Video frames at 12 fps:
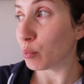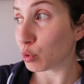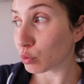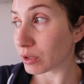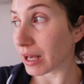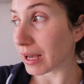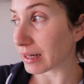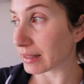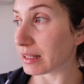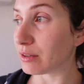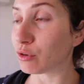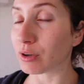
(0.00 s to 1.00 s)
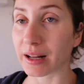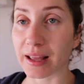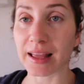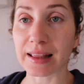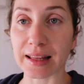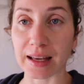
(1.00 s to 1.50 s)
più tardi
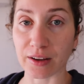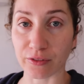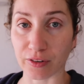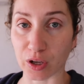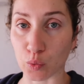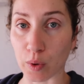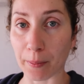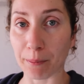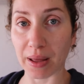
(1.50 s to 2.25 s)
vorrei andare a fare una